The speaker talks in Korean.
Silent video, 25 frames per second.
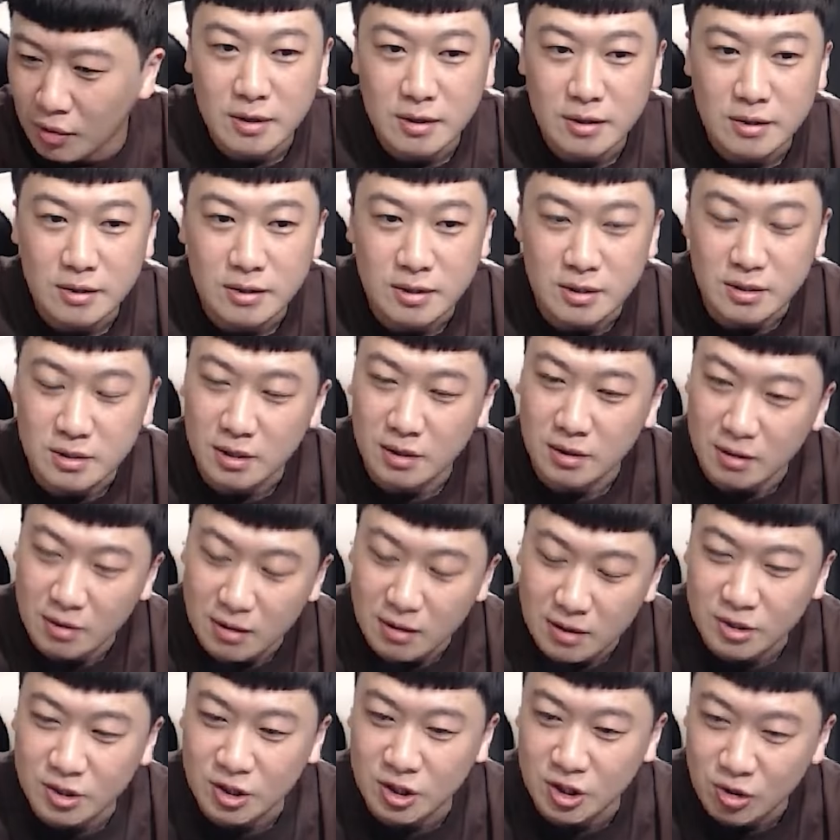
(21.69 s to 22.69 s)
진짜
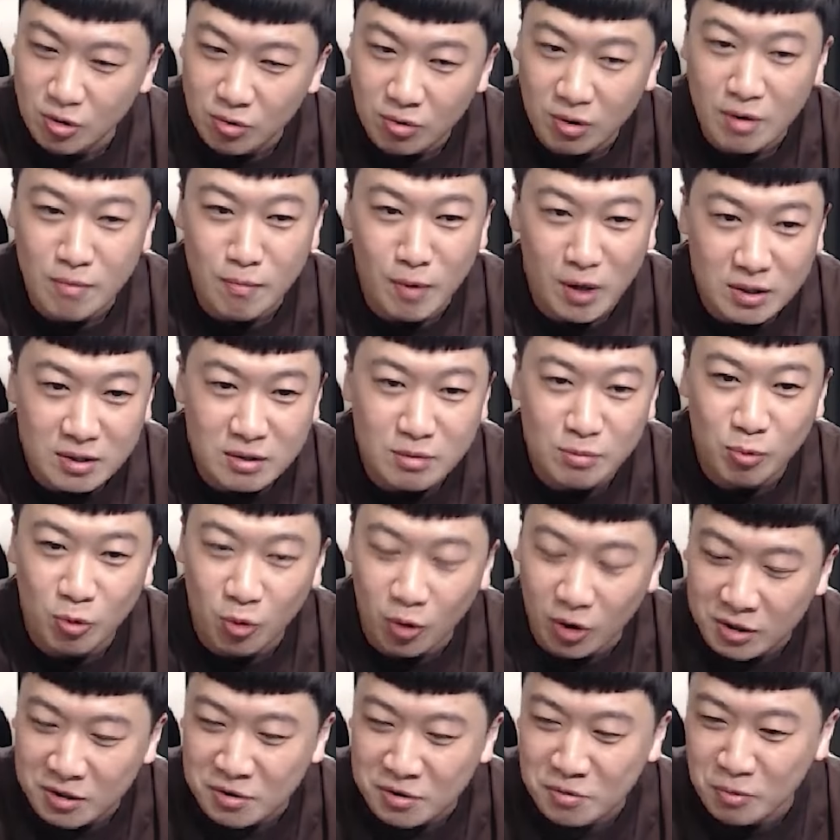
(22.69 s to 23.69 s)
거의 지옥의 맛을 보고
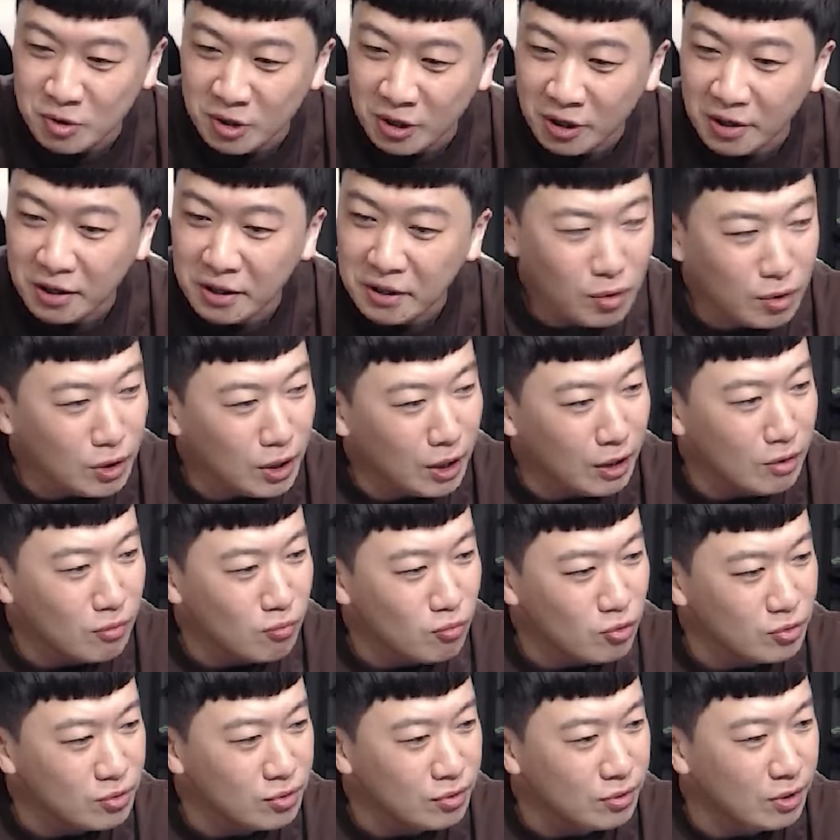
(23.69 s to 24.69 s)
왔습니다. 옛날에
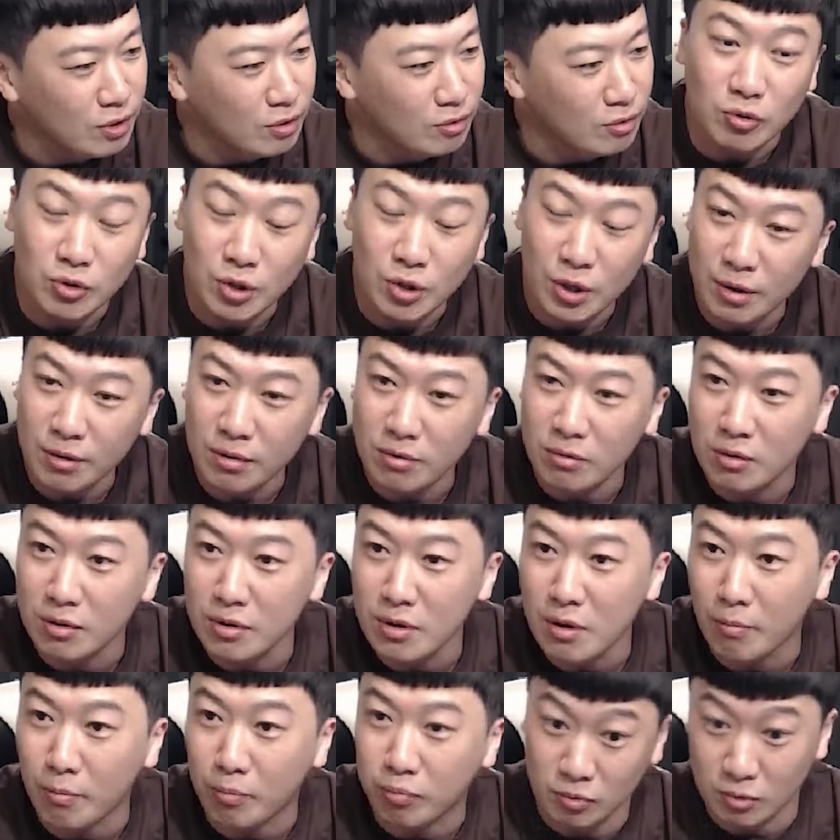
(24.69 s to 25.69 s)
먹을 때는 체력
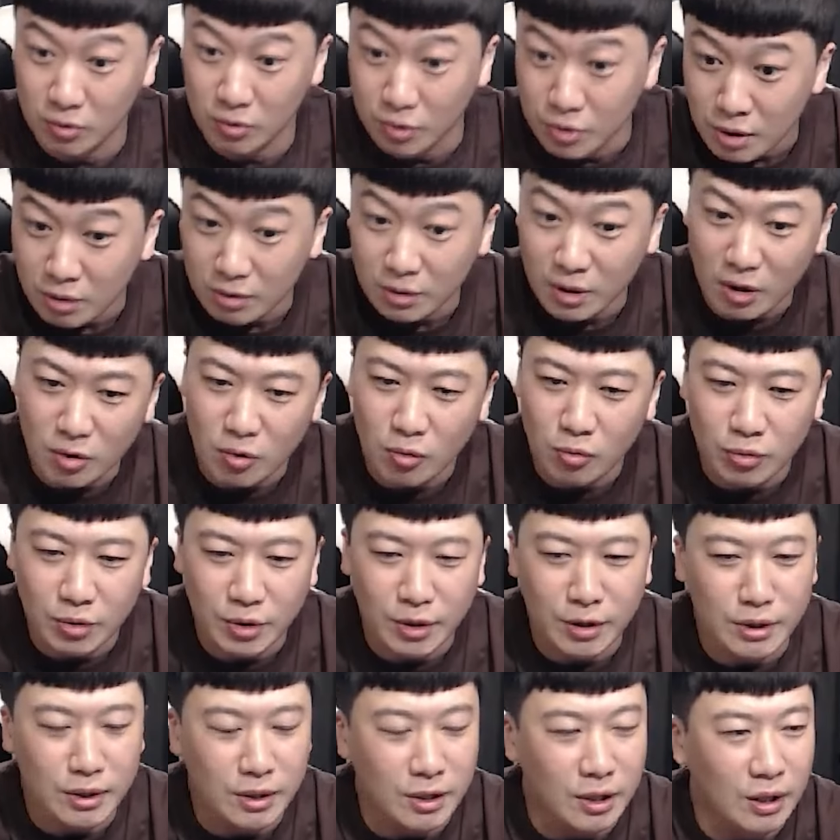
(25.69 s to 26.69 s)
근육, 근육 따르고
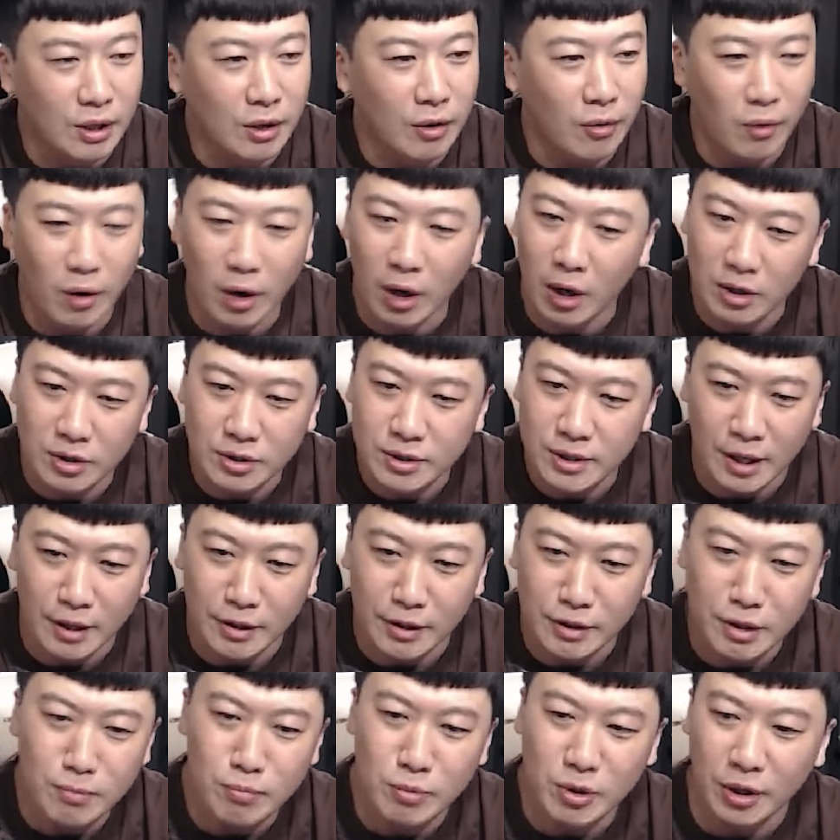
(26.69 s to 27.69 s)
이랬는데 와, 이제
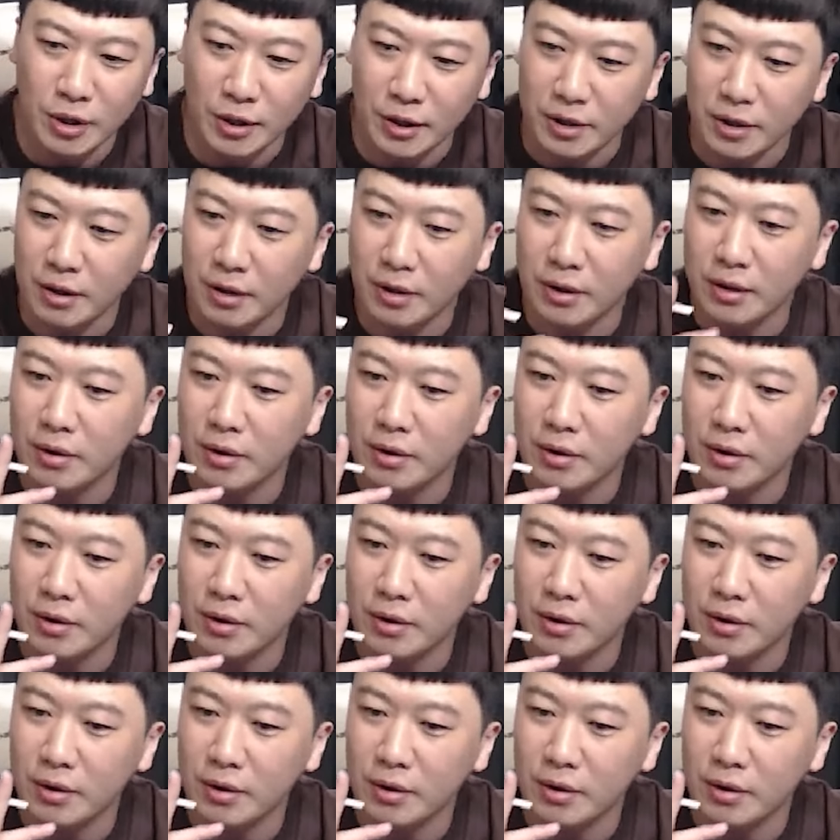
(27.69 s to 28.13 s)
안 됩니다, 이게.